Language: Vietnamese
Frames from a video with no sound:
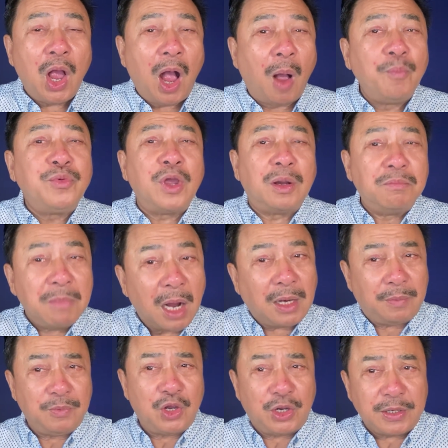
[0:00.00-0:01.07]
Ông vừa
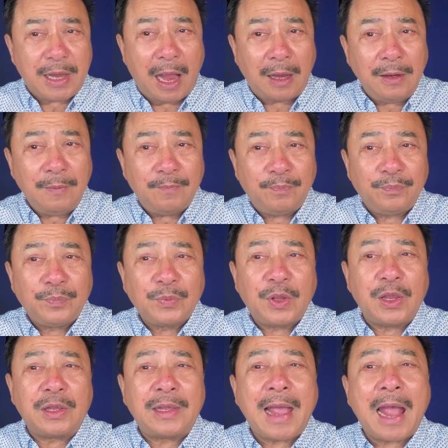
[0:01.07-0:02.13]
bực vừa giận
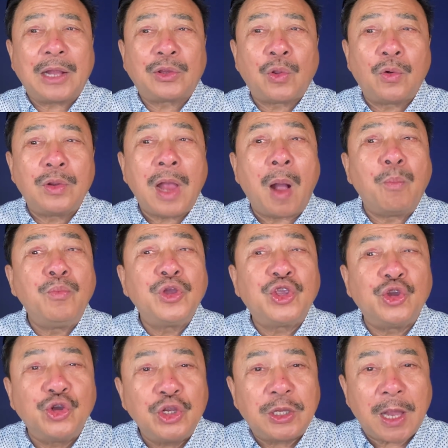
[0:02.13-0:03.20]
thì cha tôi ông mới
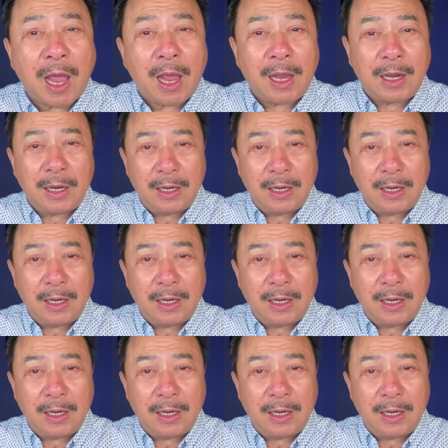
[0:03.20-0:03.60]
chửi thề.